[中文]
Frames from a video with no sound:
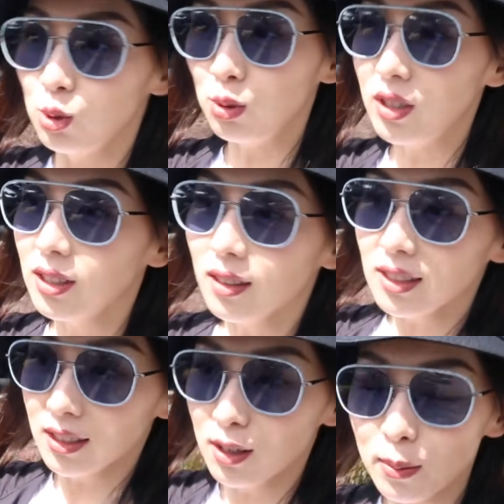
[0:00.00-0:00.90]
举着
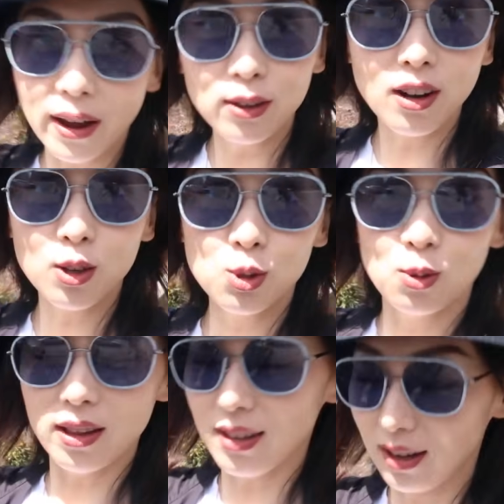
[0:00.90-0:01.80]
相机，胳膊还有点
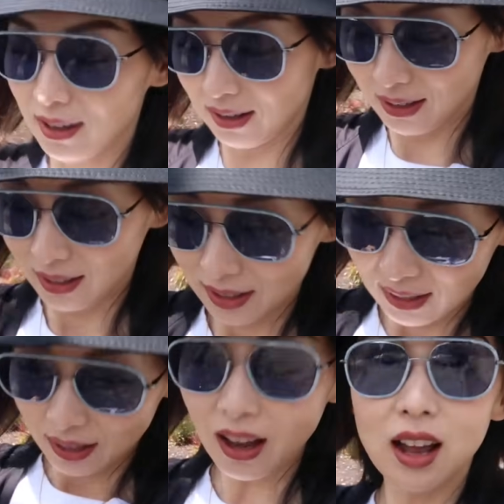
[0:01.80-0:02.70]
酸呢。
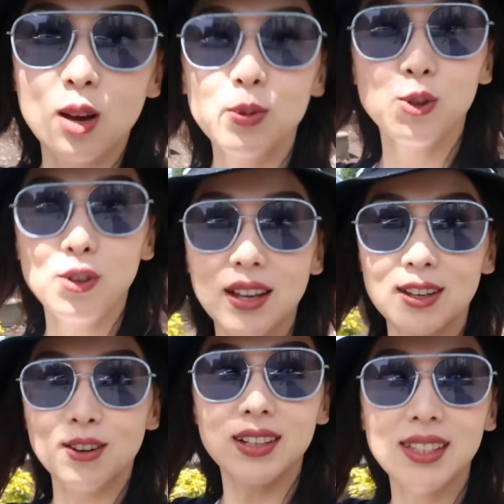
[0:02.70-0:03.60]
好了，不举了，
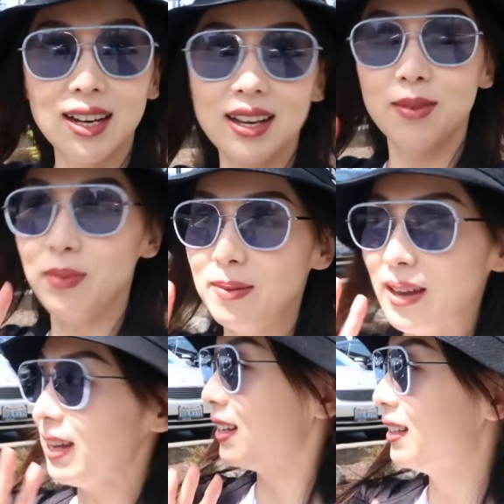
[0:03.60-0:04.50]
一会儿见了，拜
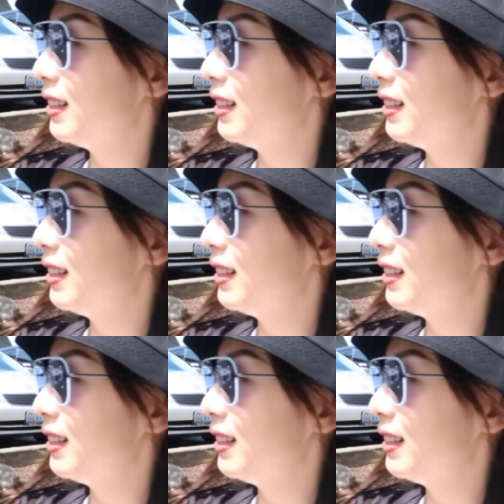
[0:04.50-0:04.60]
拜。